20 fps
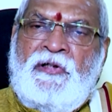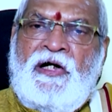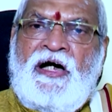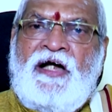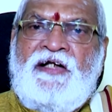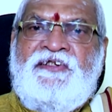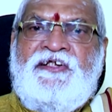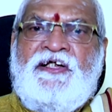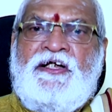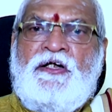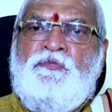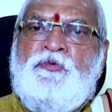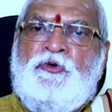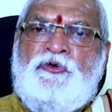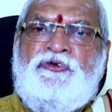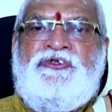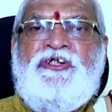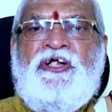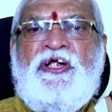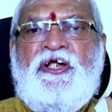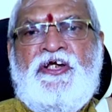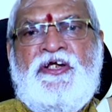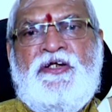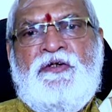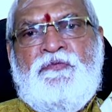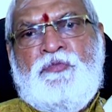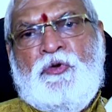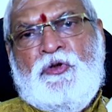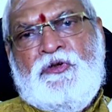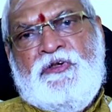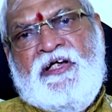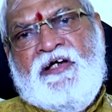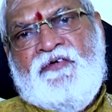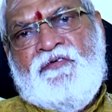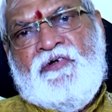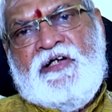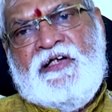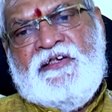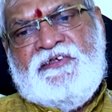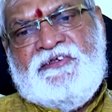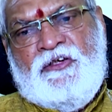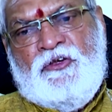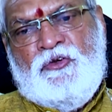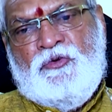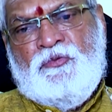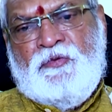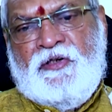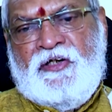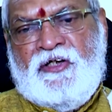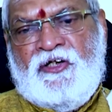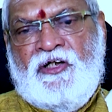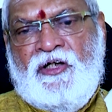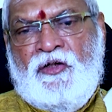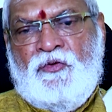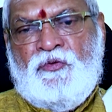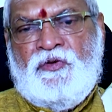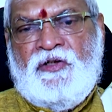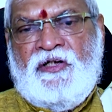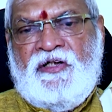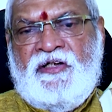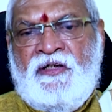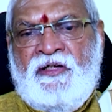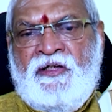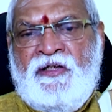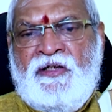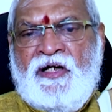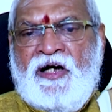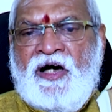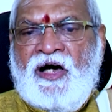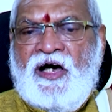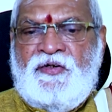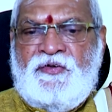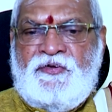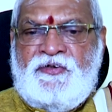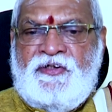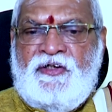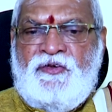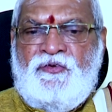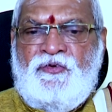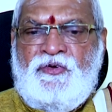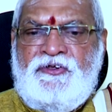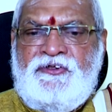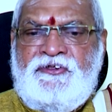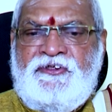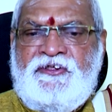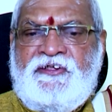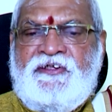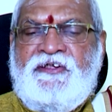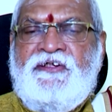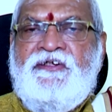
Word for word: ఆర్థిక పుష్టిని పొందే అవకాశాలు మెరుగ్గా ఉన్నాయి ఆరోగ్యం గురించి